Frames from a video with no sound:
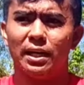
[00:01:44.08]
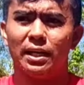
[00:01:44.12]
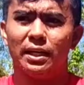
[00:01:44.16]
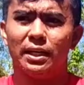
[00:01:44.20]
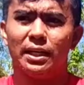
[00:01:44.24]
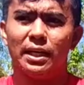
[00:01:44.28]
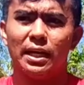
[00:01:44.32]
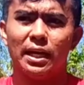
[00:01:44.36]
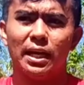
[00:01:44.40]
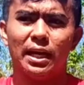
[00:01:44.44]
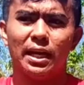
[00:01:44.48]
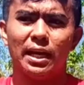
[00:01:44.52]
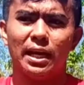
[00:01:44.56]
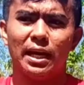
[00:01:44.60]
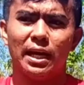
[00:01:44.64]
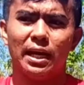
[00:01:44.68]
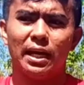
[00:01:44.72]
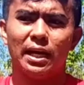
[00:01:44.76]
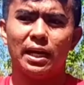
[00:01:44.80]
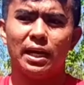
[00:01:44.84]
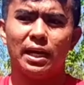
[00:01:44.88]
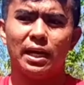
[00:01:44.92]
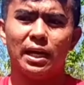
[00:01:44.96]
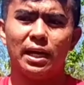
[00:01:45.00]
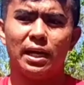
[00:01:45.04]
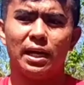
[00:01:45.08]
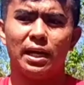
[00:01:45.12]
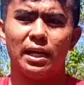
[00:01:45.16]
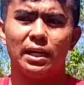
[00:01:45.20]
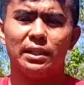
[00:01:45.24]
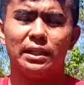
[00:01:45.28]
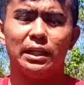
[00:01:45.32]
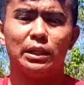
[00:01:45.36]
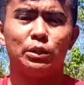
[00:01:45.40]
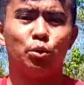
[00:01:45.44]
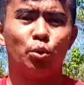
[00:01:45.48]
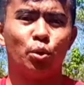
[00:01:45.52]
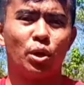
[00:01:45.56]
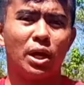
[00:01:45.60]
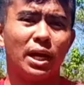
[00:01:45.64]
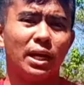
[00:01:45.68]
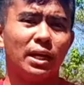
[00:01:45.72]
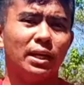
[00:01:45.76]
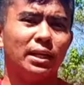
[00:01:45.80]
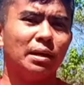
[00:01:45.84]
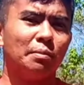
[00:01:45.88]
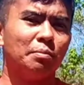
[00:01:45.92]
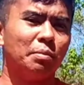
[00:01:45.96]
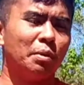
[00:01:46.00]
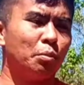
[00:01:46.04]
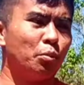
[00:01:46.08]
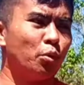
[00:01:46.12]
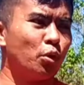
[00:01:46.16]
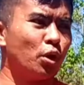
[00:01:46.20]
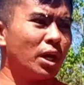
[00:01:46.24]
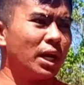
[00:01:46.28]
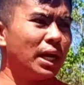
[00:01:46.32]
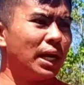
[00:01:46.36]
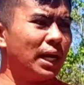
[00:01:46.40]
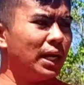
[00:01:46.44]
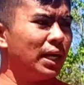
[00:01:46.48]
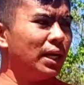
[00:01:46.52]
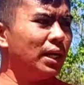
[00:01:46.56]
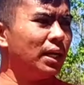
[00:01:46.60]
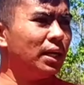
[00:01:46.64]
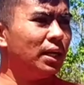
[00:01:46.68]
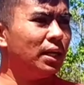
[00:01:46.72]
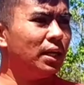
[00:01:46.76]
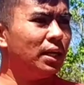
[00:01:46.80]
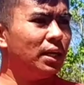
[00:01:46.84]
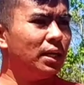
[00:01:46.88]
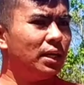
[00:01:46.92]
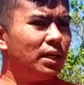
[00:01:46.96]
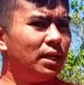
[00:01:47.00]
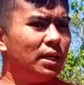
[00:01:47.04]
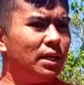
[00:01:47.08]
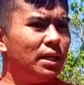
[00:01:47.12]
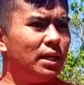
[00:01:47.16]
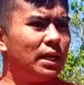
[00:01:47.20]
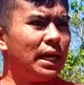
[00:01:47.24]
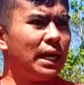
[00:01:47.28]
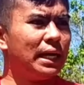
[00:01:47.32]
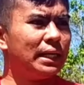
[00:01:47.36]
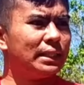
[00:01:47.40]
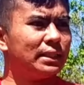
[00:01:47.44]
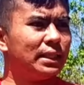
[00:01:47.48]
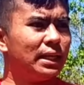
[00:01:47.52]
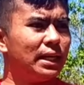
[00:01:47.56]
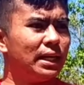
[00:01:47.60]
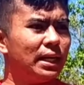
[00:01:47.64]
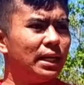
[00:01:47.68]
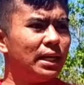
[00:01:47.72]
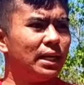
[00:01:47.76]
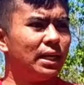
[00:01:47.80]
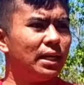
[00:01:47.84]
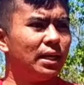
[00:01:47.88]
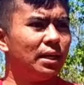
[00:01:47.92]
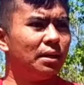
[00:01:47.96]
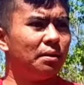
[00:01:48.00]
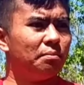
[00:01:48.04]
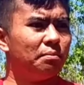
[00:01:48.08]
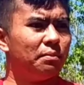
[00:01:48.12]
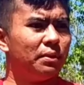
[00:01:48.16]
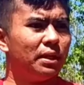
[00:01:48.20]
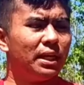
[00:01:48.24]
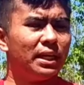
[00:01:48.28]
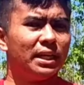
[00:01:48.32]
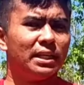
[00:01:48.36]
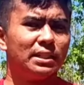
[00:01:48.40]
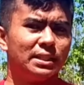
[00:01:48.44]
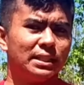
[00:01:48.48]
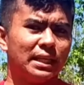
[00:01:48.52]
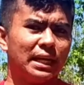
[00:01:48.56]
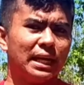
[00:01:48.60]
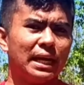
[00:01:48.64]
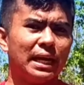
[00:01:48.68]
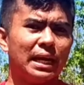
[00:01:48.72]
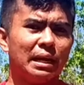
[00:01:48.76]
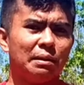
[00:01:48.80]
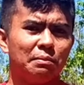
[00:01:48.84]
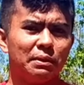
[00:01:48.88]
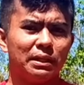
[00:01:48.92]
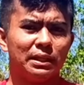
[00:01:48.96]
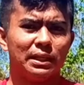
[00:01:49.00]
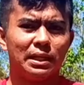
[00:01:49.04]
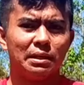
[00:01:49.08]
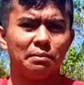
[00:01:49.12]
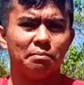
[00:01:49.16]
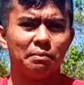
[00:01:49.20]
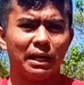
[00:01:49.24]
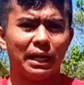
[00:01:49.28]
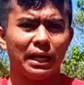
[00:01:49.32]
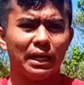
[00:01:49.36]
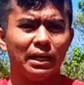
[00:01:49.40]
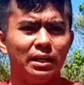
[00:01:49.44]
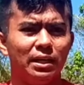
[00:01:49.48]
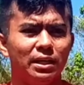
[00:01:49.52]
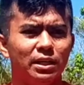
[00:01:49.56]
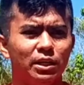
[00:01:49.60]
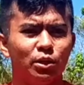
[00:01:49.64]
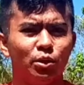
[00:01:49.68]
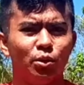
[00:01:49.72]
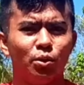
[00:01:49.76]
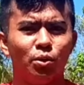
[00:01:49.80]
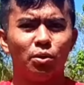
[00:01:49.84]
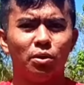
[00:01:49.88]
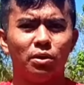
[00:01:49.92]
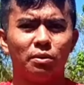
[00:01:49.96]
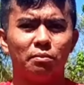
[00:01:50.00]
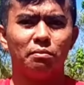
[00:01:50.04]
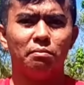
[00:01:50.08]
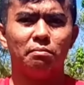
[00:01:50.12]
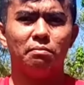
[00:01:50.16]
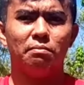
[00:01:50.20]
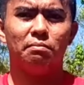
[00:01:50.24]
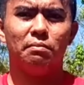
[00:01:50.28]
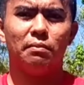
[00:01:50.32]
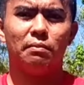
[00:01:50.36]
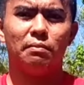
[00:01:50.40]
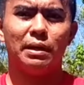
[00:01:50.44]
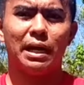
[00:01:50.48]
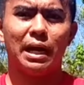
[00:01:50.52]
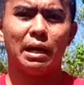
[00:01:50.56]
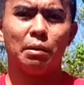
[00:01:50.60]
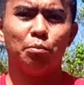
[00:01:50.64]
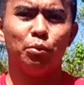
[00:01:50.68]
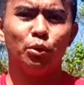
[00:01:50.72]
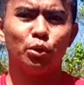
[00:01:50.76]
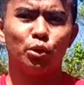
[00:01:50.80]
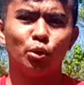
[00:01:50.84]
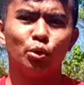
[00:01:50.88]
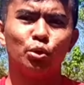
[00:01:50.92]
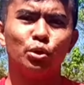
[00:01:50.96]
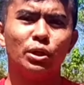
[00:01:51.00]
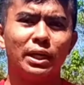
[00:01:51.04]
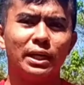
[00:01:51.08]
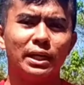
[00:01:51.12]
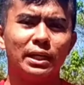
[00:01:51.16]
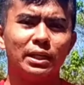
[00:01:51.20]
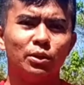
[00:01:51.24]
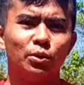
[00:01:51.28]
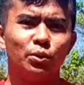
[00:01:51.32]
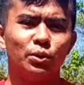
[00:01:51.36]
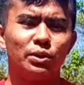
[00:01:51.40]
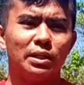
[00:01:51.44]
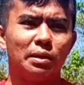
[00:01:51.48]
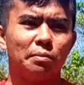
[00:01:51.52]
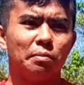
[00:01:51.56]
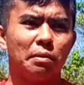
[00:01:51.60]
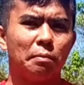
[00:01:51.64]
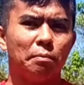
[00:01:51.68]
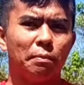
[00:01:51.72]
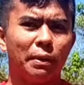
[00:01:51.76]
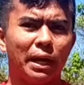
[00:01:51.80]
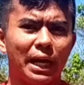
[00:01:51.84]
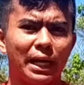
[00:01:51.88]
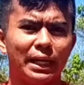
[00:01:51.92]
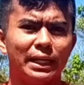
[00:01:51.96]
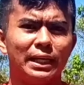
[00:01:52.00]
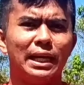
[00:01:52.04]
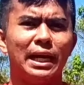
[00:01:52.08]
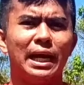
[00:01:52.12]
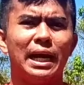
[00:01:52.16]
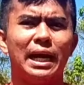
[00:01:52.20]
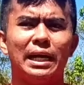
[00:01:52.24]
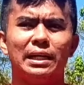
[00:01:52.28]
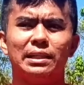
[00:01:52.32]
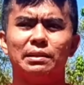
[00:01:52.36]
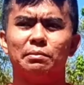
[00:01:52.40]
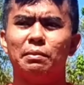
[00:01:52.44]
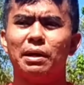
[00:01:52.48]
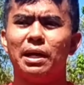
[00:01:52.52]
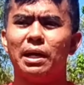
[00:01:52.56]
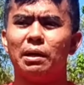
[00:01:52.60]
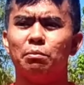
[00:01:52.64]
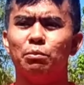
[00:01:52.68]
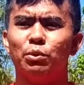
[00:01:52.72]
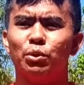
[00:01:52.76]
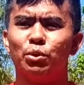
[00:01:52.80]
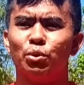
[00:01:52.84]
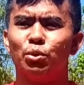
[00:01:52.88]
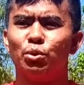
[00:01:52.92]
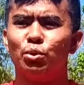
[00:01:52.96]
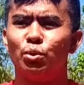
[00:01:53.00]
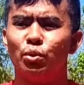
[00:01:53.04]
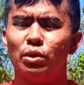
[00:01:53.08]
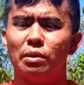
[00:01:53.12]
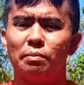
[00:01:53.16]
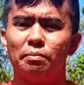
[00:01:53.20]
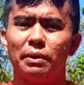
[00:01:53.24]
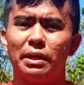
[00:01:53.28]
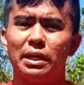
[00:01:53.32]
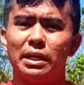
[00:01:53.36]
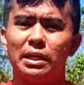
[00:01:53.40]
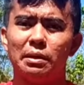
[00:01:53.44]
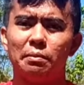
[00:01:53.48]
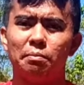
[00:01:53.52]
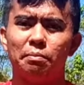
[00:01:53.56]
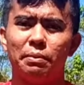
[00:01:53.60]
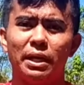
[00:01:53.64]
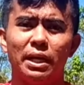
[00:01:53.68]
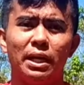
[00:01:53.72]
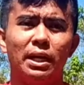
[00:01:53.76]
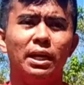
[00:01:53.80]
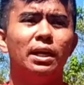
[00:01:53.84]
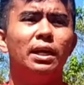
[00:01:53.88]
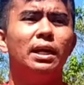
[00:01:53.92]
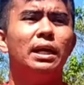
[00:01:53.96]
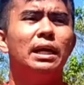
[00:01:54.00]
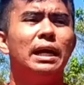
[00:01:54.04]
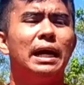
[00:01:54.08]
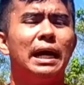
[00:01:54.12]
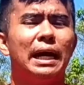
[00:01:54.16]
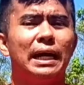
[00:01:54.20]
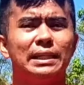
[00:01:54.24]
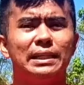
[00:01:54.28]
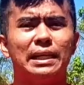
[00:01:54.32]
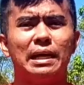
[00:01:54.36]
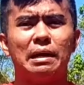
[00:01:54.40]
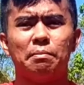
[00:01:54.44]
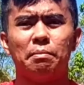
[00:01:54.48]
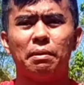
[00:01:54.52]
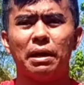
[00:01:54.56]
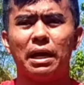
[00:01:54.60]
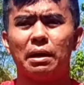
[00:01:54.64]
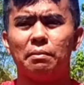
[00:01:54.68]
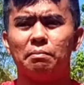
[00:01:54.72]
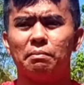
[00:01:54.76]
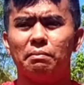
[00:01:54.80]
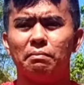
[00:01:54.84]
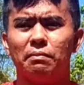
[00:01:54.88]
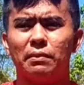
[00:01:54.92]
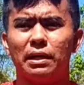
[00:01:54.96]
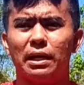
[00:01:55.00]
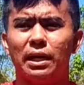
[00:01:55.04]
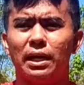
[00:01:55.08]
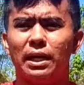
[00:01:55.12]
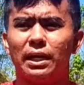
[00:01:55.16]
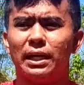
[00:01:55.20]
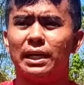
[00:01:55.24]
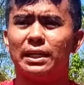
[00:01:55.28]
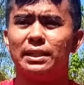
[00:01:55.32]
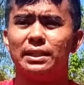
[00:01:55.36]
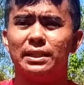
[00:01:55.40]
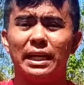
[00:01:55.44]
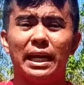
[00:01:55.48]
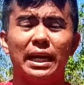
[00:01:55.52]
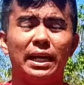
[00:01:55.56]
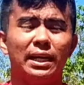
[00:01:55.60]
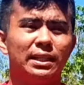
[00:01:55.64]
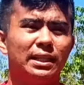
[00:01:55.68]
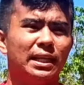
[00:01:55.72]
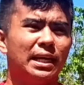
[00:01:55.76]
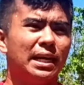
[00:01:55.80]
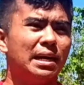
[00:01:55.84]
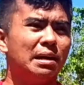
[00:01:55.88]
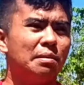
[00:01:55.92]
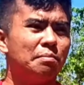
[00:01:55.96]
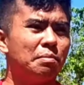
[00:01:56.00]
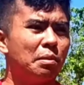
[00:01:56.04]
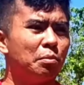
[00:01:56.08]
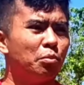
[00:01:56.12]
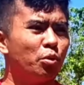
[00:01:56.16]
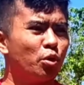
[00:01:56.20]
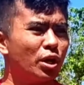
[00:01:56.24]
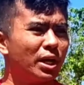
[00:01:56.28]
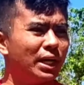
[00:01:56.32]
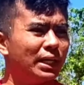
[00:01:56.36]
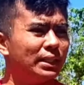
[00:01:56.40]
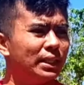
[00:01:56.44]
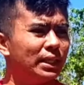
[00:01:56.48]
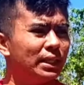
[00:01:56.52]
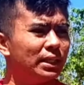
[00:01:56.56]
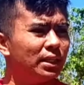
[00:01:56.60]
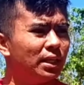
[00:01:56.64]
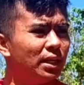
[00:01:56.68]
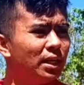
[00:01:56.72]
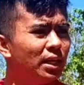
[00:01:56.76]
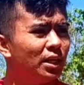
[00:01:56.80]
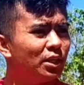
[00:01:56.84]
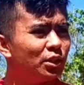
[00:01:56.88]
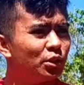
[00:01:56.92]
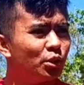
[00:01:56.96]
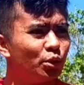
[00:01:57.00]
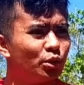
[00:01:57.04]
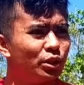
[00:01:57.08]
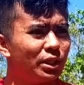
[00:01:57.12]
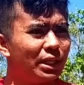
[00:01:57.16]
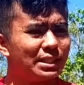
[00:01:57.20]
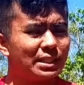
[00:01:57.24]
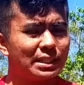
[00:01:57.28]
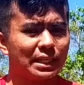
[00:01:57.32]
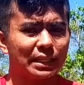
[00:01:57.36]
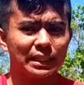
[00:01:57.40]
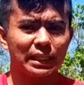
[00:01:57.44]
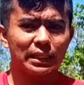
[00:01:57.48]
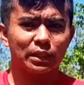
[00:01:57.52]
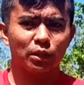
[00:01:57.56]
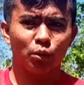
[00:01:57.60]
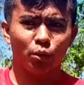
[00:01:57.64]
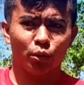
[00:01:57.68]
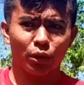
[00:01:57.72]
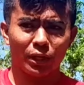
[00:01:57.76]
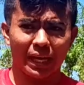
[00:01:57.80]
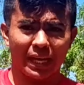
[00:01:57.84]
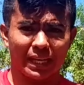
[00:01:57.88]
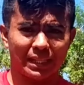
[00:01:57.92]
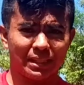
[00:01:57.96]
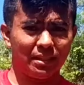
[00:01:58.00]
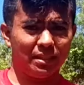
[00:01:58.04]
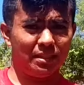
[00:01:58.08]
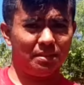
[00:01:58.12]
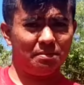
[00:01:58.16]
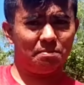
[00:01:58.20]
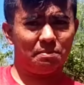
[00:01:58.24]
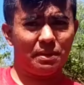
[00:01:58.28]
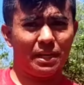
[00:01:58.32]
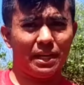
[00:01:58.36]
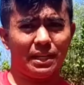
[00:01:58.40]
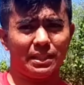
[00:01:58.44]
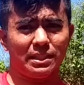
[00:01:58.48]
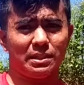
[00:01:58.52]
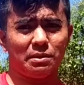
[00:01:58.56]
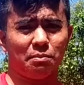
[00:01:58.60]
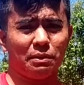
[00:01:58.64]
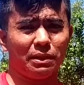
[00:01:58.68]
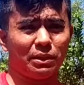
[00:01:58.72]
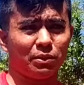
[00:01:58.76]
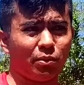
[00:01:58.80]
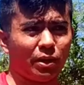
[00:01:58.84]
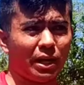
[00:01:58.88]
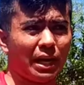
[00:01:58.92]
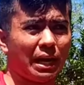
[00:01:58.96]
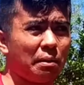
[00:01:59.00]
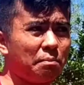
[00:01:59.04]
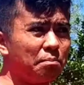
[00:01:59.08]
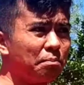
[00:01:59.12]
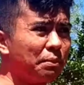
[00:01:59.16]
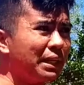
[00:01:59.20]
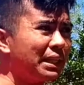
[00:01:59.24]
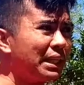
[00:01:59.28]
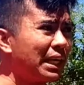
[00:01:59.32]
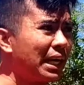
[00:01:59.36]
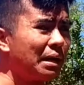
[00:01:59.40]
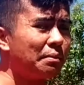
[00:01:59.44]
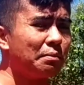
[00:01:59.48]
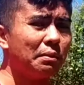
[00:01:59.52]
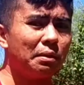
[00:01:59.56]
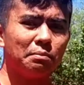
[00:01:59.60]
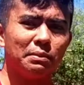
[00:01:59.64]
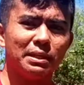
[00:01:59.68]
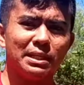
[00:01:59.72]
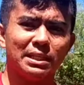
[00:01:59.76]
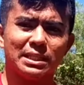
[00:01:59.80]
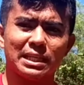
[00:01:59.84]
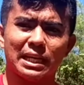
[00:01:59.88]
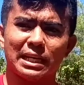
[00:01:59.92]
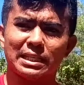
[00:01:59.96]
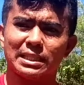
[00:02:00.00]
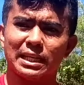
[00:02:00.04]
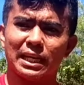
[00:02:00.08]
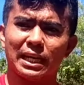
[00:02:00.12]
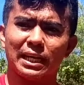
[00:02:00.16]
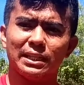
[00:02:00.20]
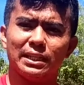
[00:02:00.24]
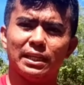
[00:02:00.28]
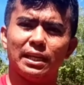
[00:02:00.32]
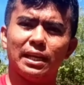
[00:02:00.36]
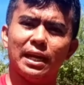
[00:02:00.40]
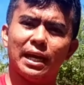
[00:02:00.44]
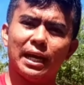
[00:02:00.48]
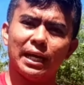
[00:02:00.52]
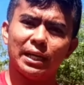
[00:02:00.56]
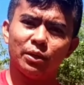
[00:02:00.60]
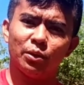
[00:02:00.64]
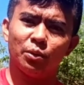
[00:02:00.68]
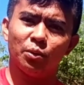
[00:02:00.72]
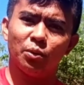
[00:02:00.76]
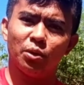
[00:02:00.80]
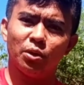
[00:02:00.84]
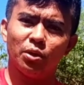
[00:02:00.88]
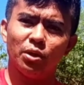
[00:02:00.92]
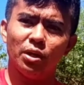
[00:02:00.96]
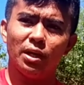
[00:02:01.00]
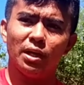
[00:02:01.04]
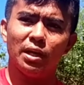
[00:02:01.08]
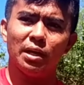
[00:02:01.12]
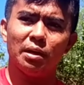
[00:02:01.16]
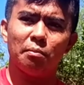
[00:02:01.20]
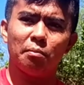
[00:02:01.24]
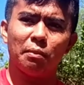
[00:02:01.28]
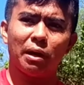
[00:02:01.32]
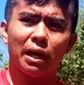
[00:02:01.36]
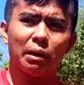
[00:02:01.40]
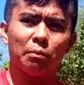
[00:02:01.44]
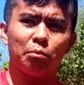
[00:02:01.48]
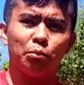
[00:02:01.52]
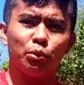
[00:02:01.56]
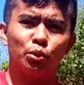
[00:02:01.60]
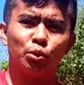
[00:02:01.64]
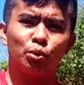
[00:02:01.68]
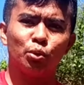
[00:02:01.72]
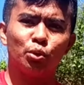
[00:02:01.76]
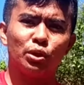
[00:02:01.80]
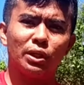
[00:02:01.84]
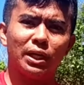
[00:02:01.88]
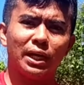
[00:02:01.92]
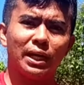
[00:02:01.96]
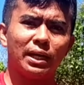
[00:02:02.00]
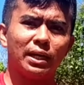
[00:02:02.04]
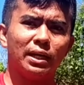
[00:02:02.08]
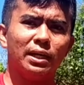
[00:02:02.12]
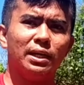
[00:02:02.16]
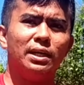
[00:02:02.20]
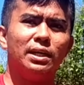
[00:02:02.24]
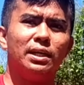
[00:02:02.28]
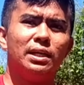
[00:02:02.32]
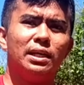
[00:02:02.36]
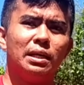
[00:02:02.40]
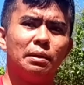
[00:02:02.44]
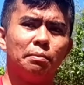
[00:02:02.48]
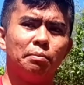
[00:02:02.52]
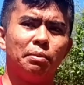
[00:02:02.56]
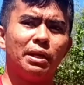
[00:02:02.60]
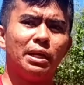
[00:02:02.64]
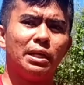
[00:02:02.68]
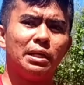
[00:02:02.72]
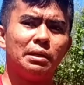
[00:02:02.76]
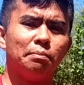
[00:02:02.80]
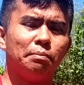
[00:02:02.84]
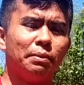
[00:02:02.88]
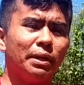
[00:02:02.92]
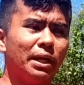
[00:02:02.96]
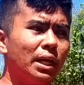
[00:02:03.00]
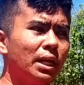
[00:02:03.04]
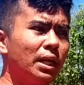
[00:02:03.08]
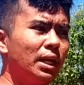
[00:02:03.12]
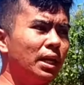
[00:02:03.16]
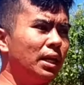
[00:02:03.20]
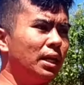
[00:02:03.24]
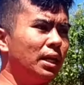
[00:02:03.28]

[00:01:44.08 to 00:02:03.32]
kilalang uh, natural na pamurga. At uh, ah, lingid sa kaalaman ng iba, yung mga buto ng hinog na papaya at mga buto ng ipil-ipil ay napakaganda ah, uh, na pamurga din. So dyan sa tatlong yan, mga kasimanwa, ang pinakamabisa sa kanila ay yung mga buto ng ipil-ipil.